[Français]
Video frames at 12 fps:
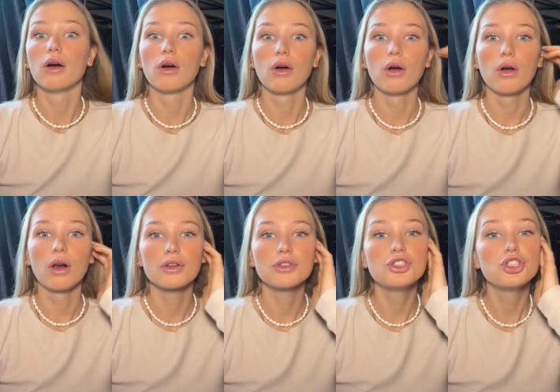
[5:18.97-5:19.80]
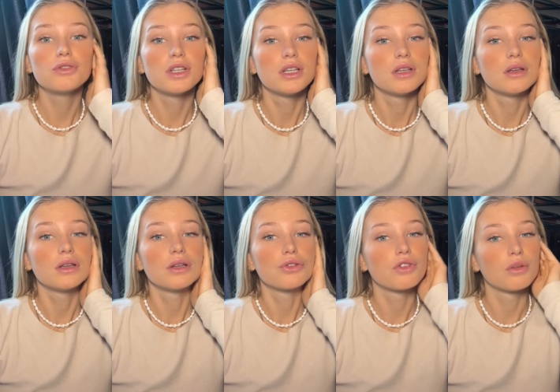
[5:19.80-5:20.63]
Euh, lundi
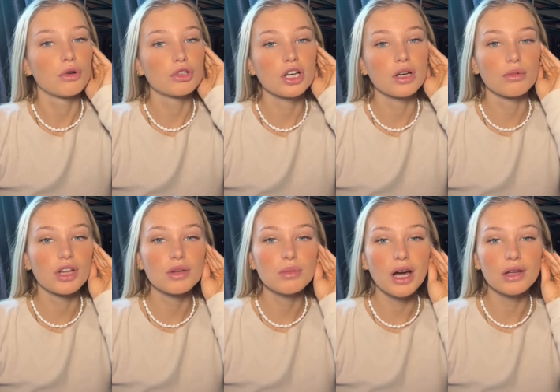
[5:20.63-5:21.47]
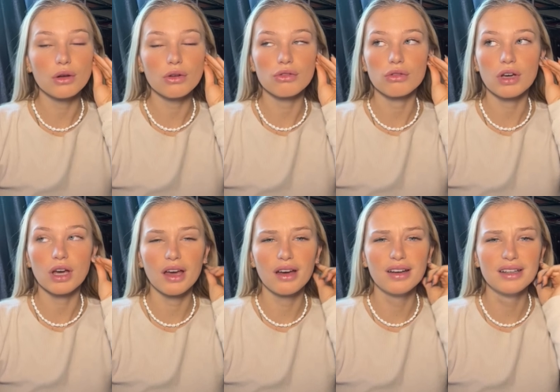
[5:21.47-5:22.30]
je vais, manger avec mon admirateur
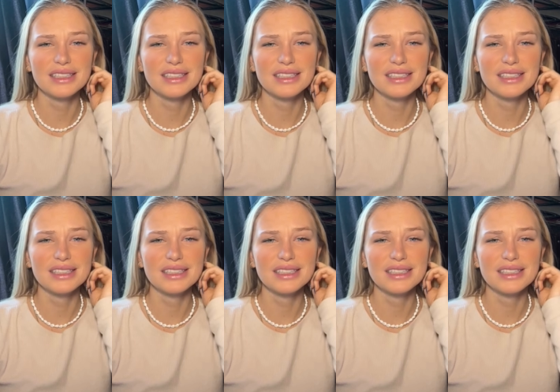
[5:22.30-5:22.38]
secret.